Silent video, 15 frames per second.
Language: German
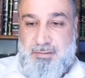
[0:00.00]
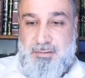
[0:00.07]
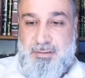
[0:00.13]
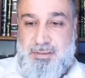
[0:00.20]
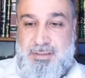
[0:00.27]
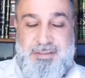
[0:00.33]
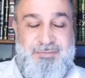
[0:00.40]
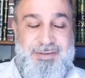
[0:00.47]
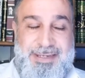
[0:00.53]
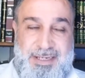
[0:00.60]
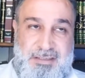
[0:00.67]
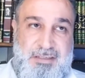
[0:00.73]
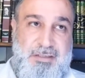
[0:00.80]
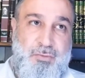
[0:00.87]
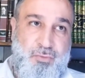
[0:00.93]
Ja, das heißt, wie
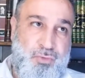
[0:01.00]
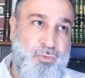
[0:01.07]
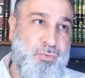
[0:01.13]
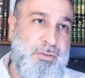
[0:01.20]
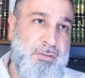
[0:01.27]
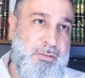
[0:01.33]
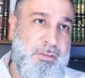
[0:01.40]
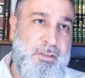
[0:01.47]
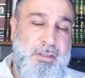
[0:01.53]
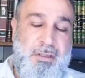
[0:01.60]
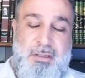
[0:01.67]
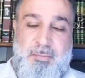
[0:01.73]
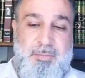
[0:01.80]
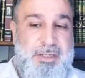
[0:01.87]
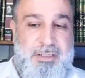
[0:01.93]
Christen und Juden
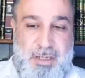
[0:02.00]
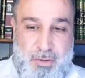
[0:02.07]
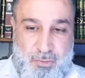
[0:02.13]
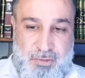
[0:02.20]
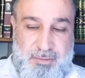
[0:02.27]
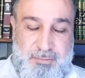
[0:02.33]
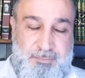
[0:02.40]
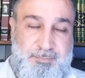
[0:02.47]
bin ich auch.